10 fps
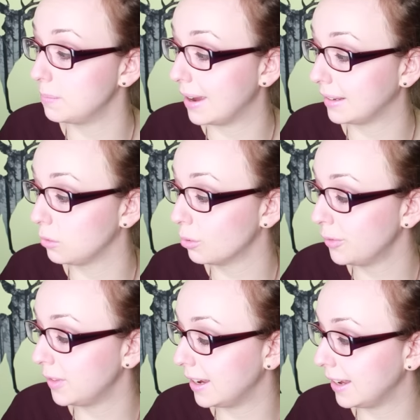Ich mag den
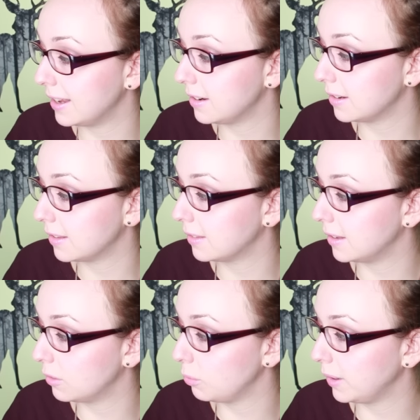Duft sehr gerne. Das ist
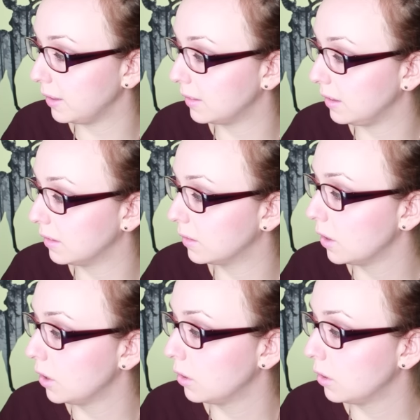jetzt übrigens dieses